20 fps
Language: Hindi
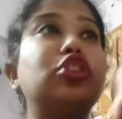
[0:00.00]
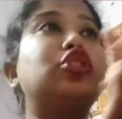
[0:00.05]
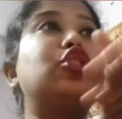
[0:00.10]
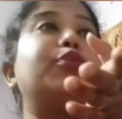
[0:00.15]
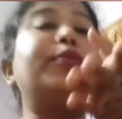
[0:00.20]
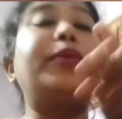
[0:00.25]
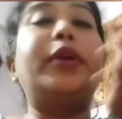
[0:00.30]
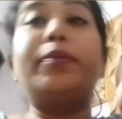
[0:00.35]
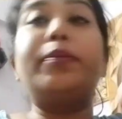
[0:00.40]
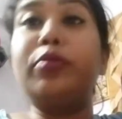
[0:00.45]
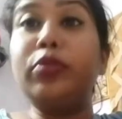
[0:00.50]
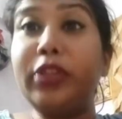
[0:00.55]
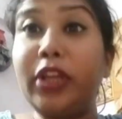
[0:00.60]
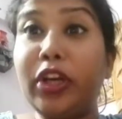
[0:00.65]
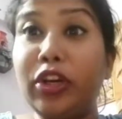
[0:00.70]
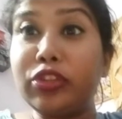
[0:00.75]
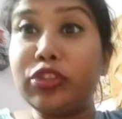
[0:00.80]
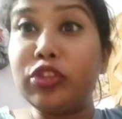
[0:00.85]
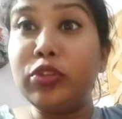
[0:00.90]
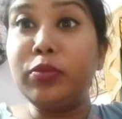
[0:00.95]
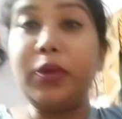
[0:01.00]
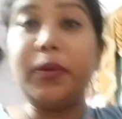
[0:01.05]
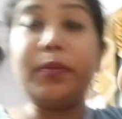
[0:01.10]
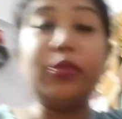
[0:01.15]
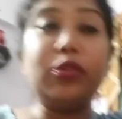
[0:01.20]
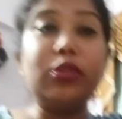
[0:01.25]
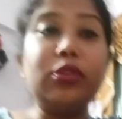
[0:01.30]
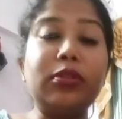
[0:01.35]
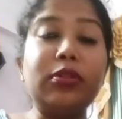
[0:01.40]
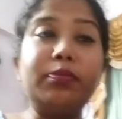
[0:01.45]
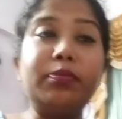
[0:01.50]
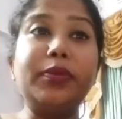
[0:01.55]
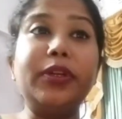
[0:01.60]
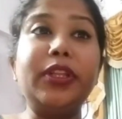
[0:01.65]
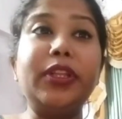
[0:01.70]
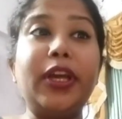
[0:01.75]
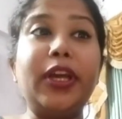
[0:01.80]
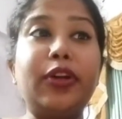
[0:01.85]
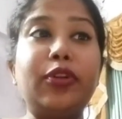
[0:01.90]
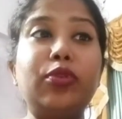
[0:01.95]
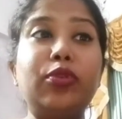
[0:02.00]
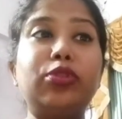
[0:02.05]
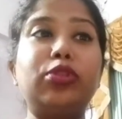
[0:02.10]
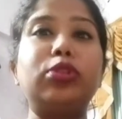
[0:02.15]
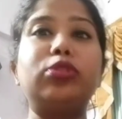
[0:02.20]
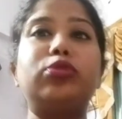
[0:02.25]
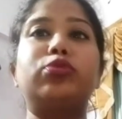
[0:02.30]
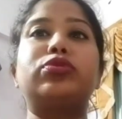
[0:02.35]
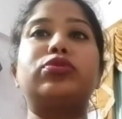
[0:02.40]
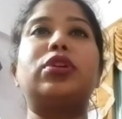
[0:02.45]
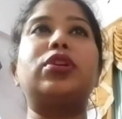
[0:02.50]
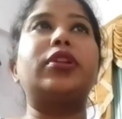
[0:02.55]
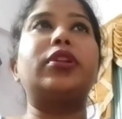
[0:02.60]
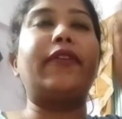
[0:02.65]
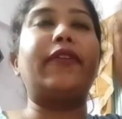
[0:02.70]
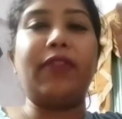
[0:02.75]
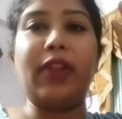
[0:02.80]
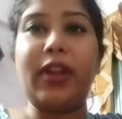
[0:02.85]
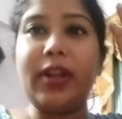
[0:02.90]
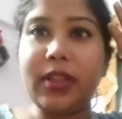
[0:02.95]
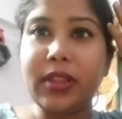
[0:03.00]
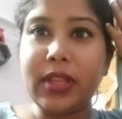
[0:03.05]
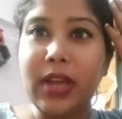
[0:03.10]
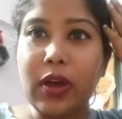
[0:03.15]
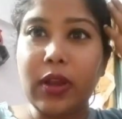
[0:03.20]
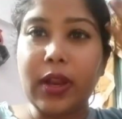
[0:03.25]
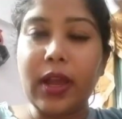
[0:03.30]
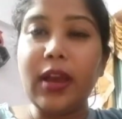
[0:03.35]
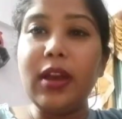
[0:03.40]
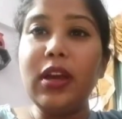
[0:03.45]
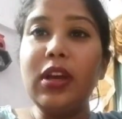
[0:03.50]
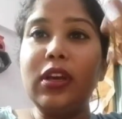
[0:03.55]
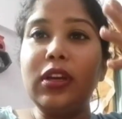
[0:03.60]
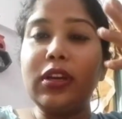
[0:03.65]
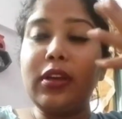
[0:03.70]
स्विमिंग पूल देखा स्विमिंग पूल भी देख रही हूँ तो उसका रिफ्लेक्ट ना हो रहा है